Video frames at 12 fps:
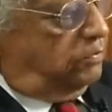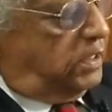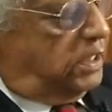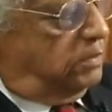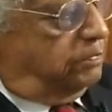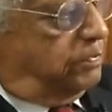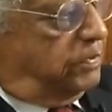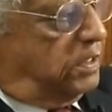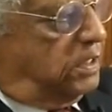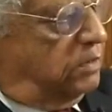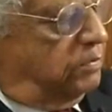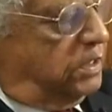अब मैंने
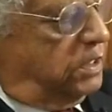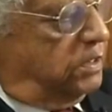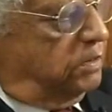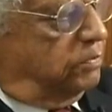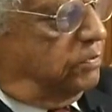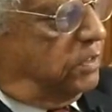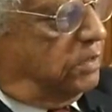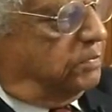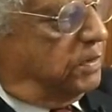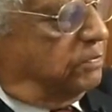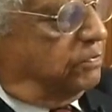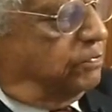अभी
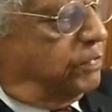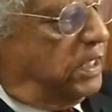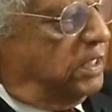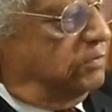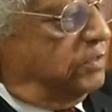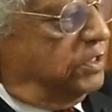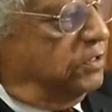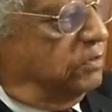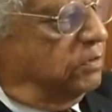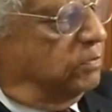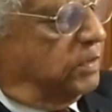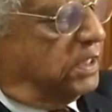अपने पहले वीडियो
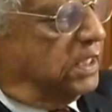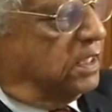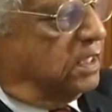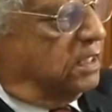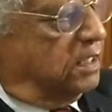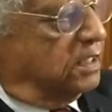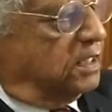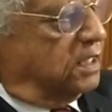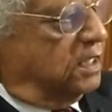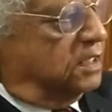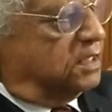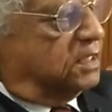में बता रखा था
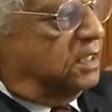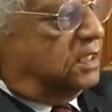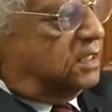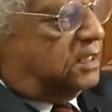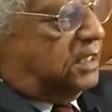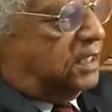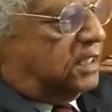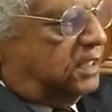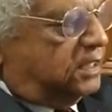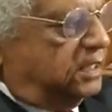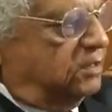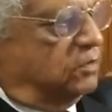कि इसकी रचना
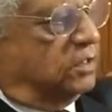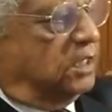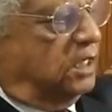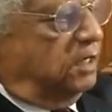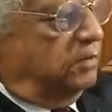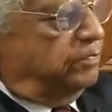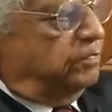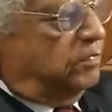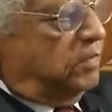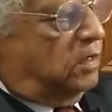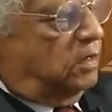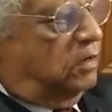कैसे होती है
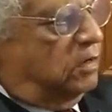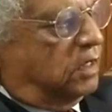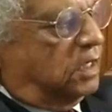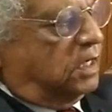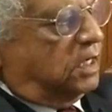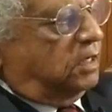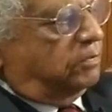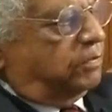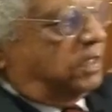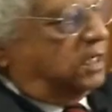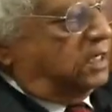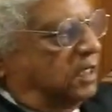और अगर आप
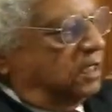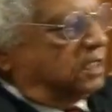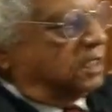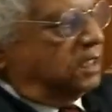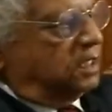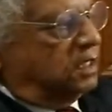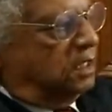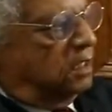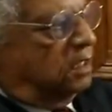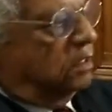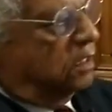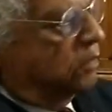हाथ डाल के
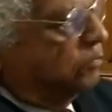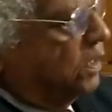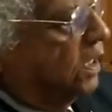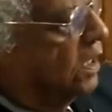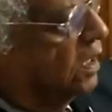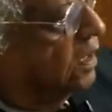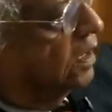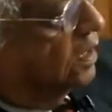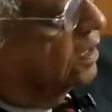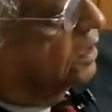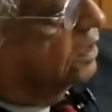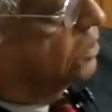बाएं हाथ
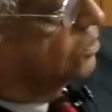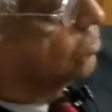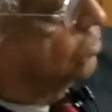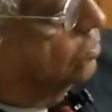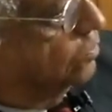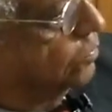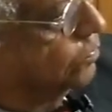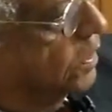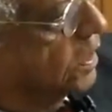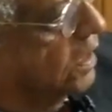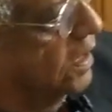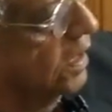डाल के इसको पकड़